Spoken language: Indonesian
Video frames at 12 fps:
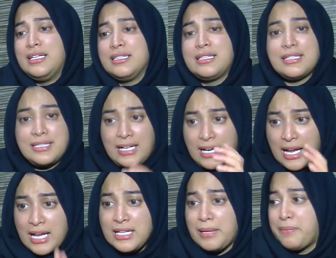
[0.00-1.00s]
Jane sendiri
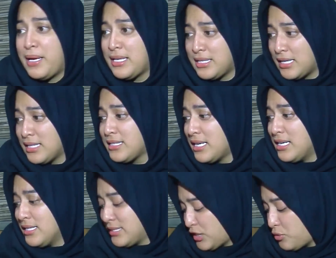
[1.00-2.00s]
kabarnya belum bisa
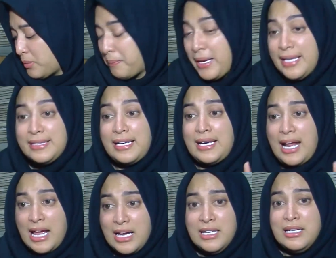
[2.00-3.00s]
banyak bicara.
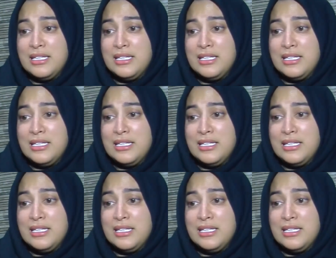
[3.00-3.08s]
